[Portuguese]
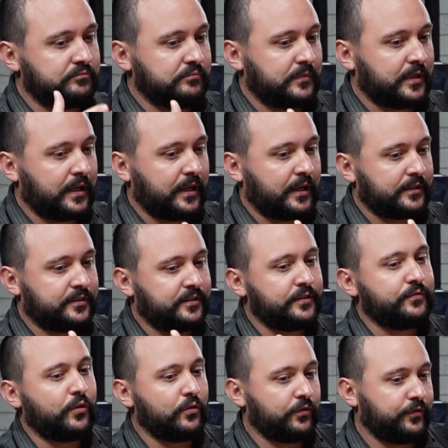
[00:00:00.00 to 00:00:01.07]
a
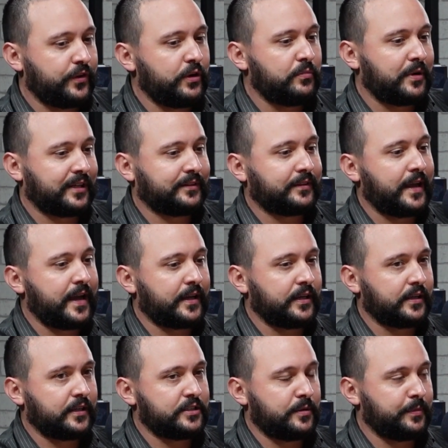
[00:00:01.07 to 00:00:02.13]
desenvolver uma
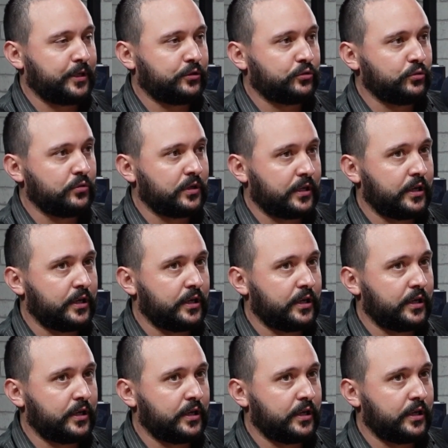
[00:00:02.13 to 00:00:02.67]
técnica de abertura,